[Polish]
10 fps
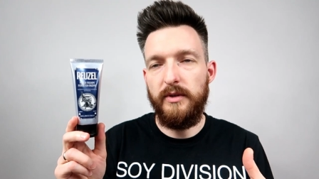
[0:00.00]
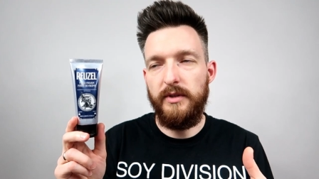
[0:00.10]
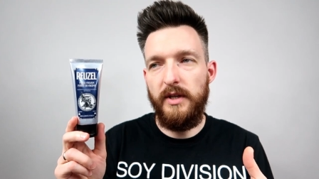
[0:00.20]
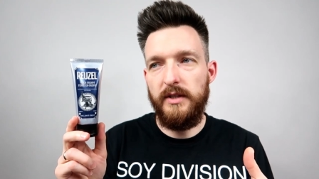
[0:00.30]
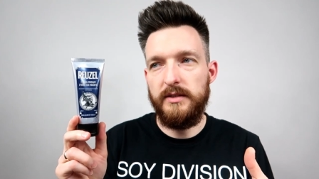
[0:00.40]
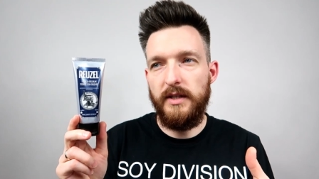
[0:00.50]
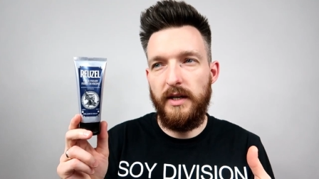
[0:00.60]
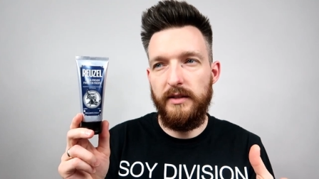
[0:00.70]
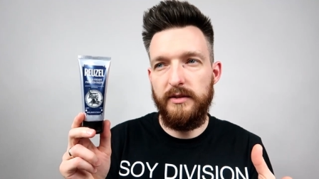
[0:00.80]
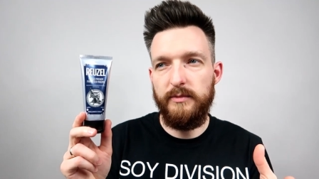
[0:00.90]
On nie jest
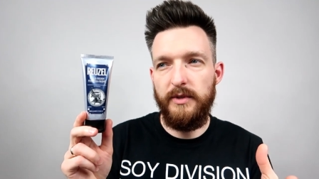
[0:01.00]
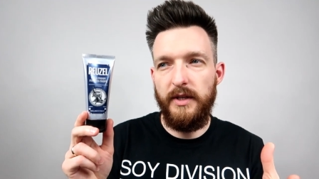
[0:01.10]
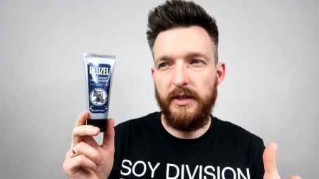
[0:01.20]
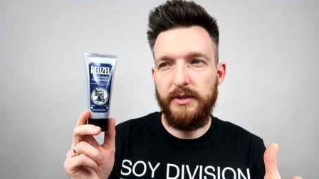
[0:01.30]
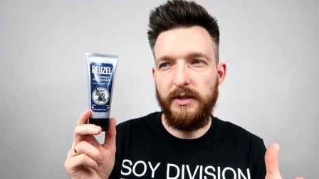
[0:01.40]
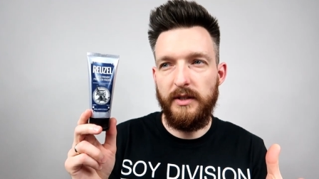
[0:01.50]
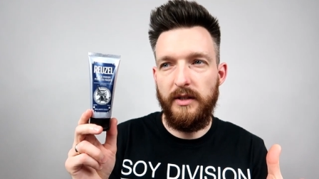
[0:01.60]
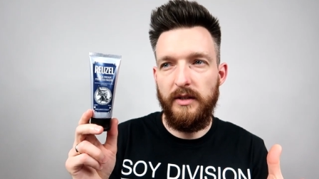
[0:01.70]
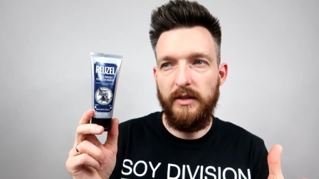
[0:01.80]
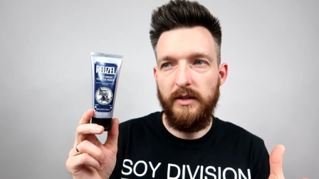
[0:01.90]
ani zbyt jakiś
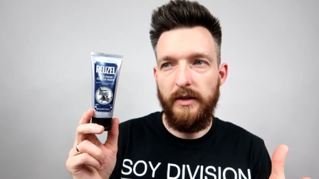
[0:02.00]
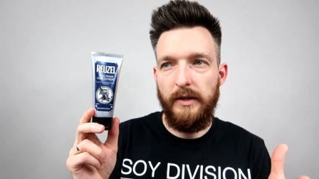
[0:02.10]
taki